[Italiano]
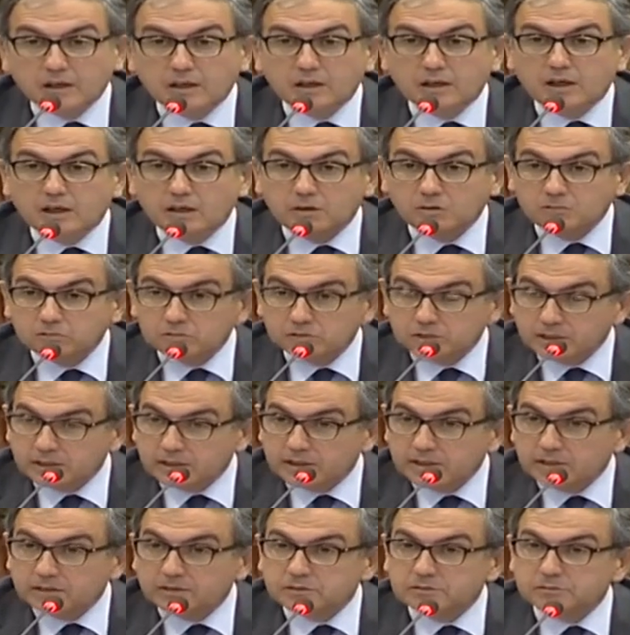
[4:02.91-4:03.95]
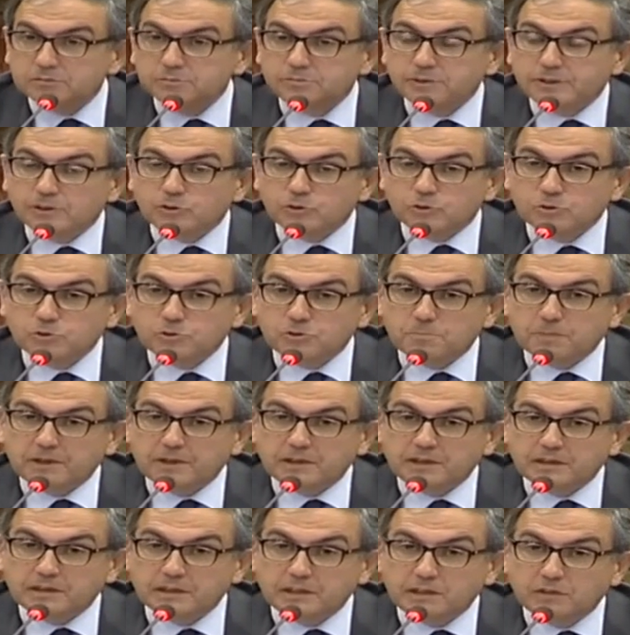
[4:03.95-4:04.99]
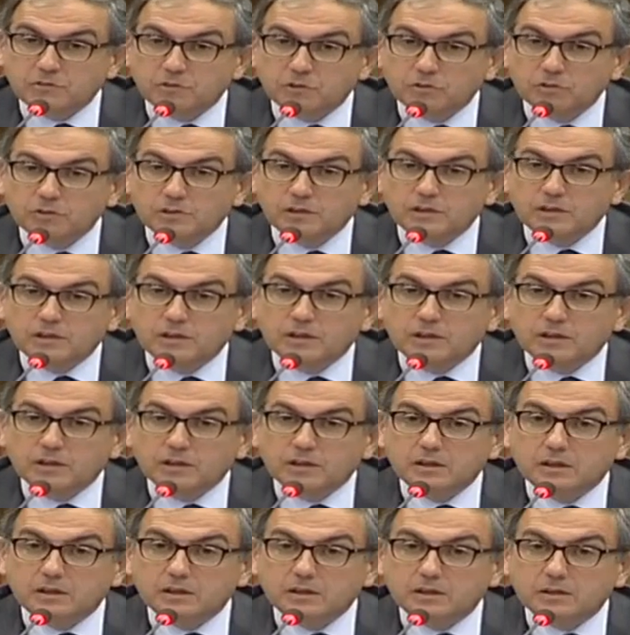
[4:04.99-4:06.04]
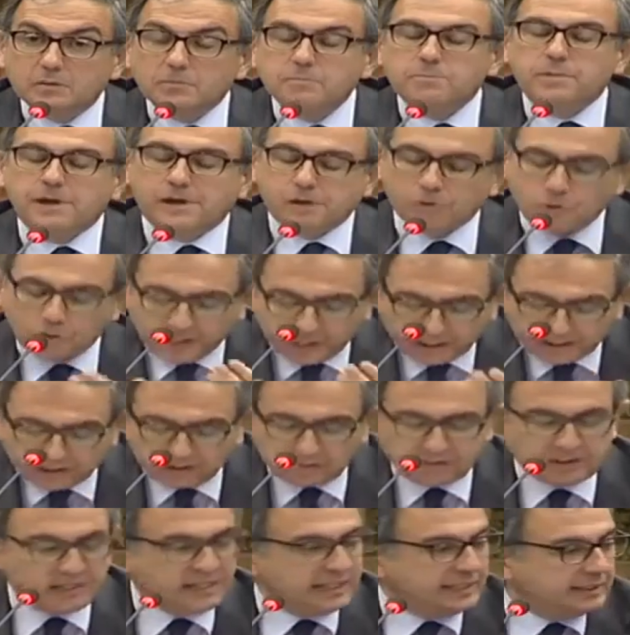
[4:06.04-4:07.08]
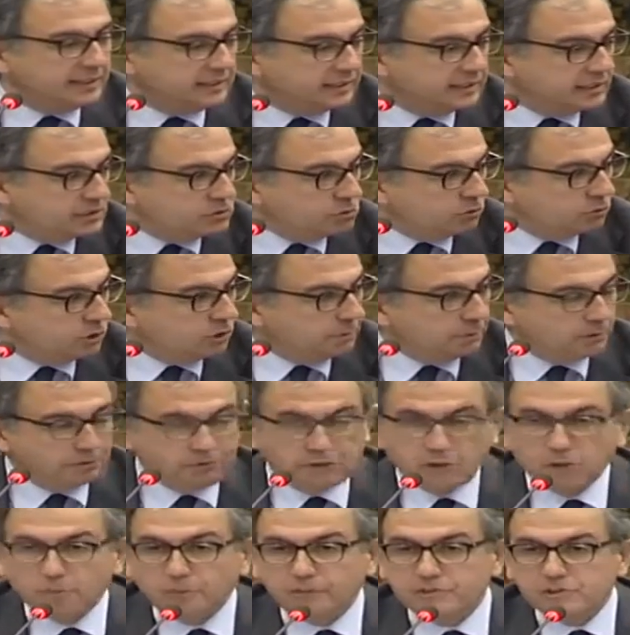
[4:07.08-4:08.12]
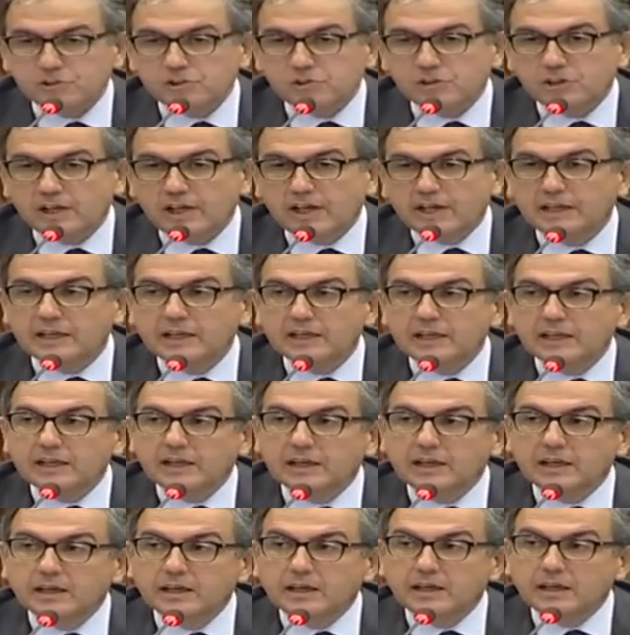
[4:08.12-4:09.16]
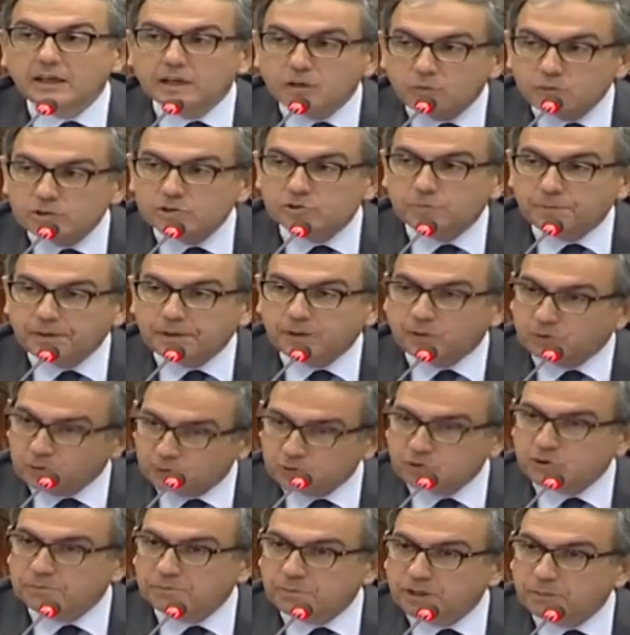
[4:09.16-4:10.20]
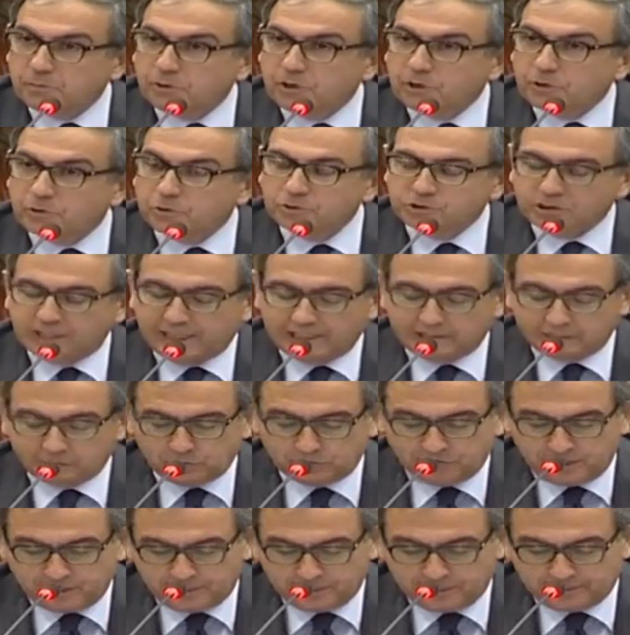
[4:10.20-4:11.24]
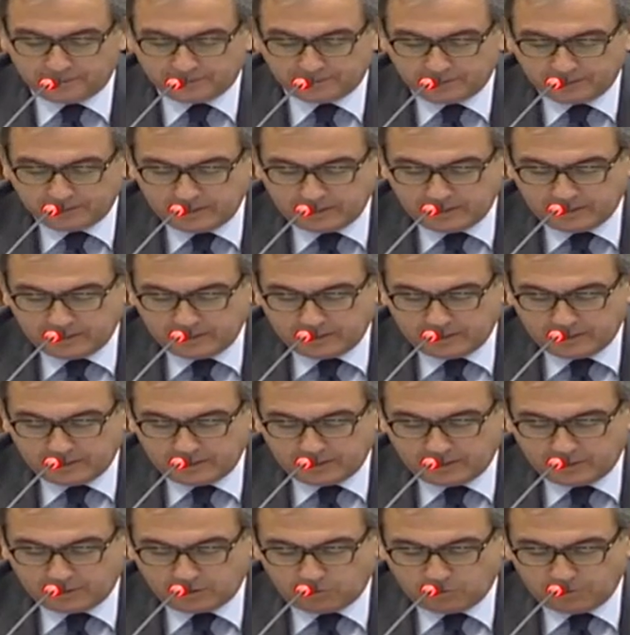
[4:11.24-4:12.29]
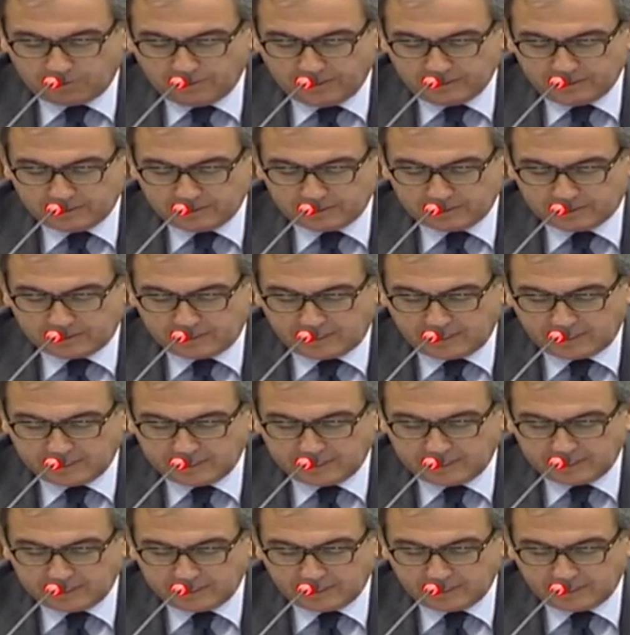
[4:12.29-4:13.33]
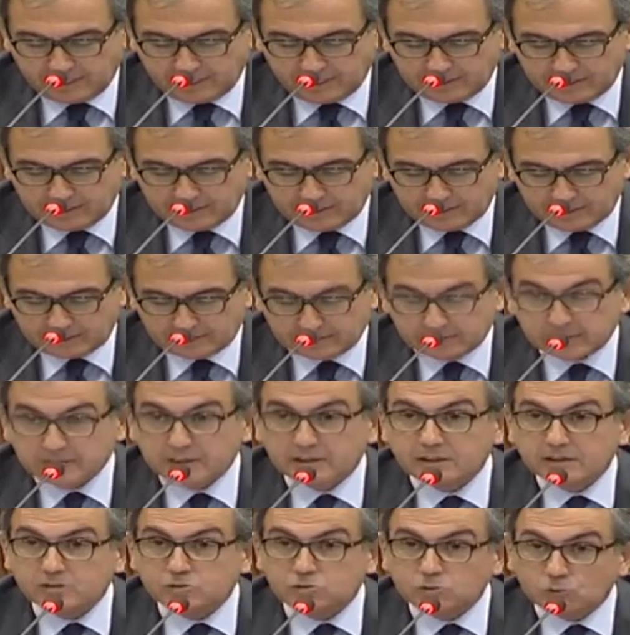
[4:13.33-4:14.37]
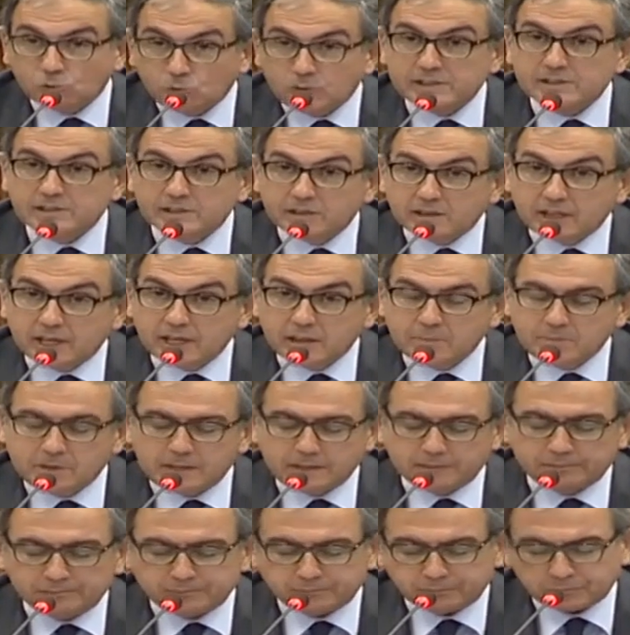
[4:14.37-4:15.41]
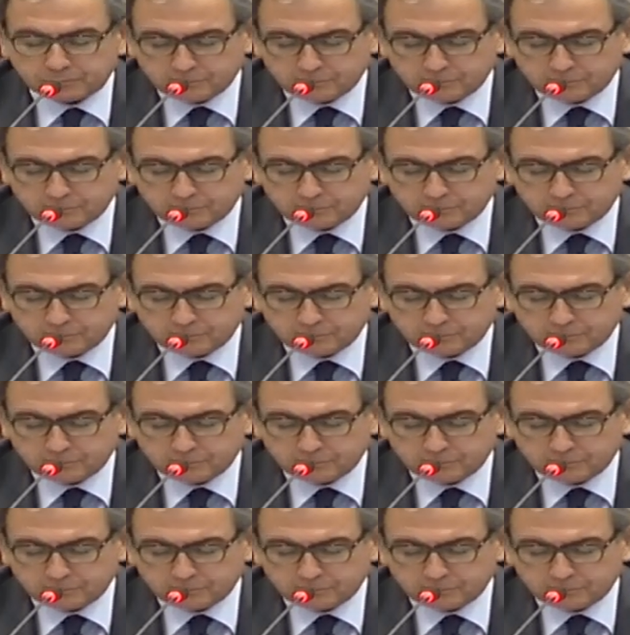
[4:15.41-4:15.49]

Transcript: È un, un percorso impegnativo, eh, per noi gratificante sotto il profilo professionale e in questo percorso abbiamo incontrato dei eh, compagni di strada eh, che su questi temi